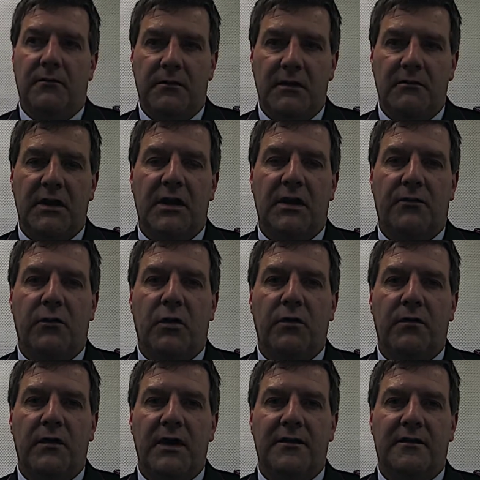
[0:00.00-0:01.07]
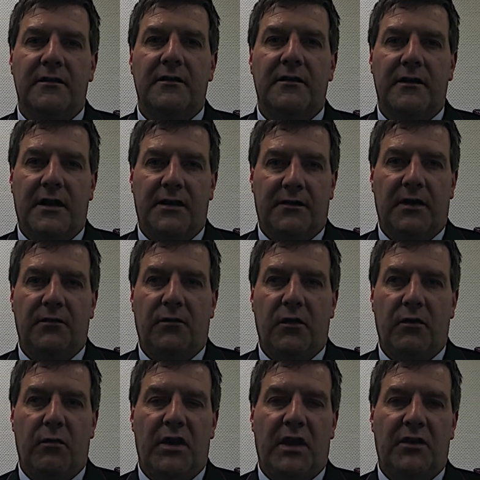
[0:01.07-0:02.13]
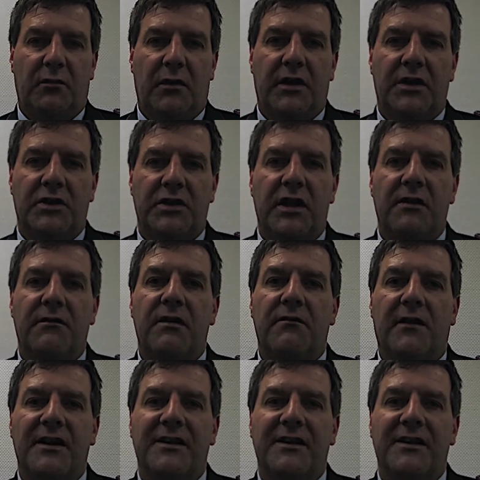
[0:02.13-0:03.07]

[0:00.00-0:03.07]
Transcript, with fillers: Wir wären dafür gewesen, dass ein Feuerbedarfsplan erstellt wird,